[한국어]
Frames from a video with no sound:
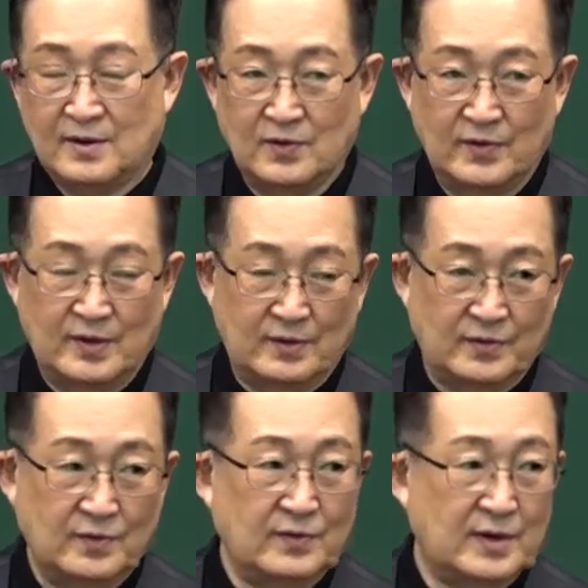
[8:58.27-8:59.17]

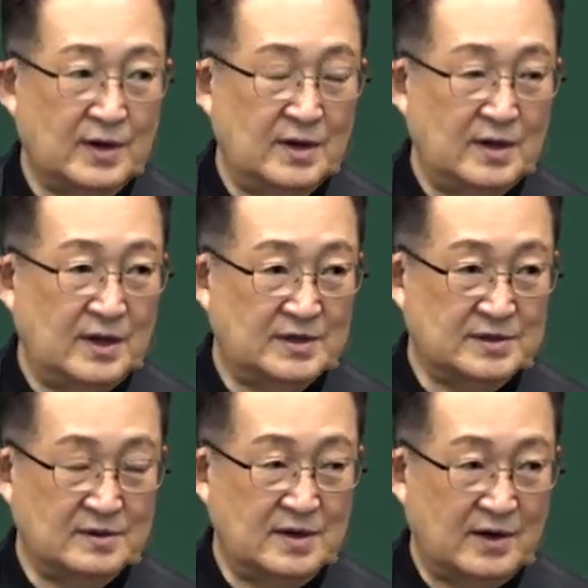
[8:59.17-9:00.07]
교회로도 우리가
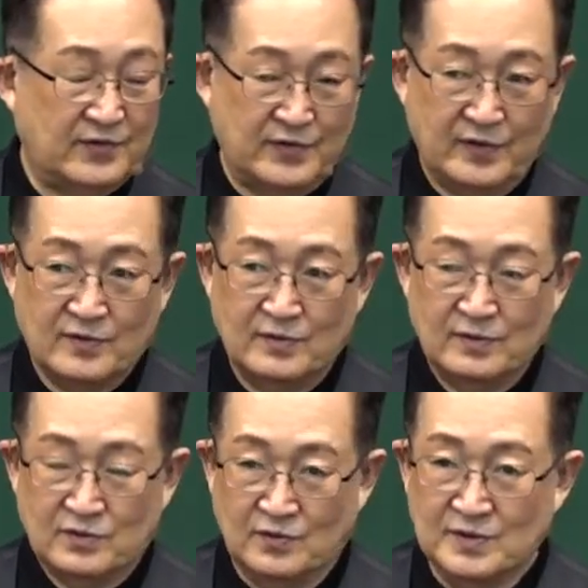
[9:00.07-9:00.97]
해석을 할 수 있고
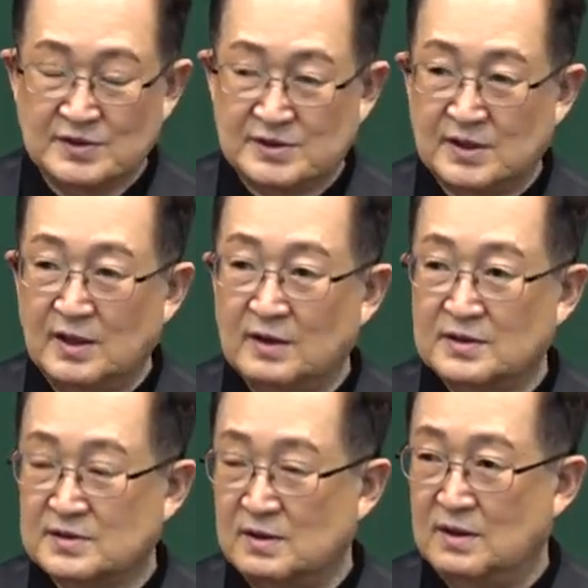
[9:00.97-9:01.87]
동시에
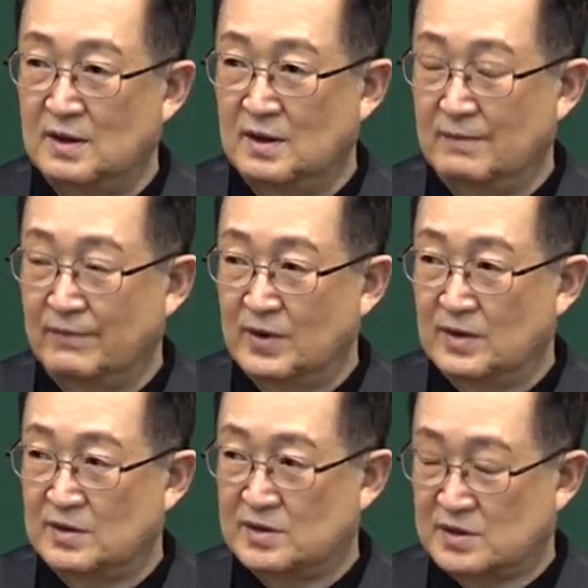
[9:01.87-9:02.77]
이것을
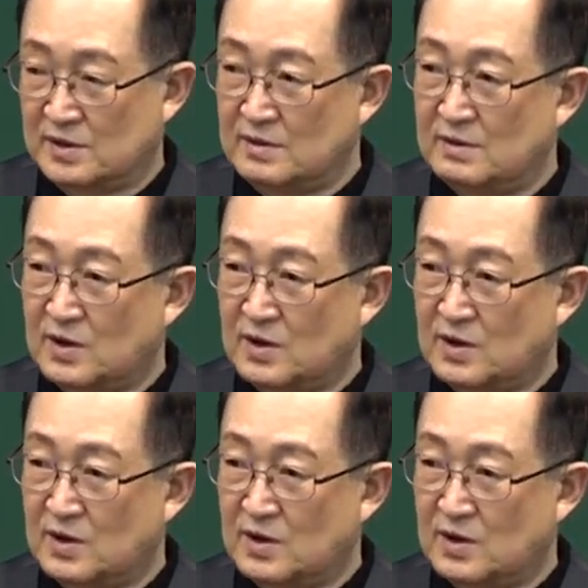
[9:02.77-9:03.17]
전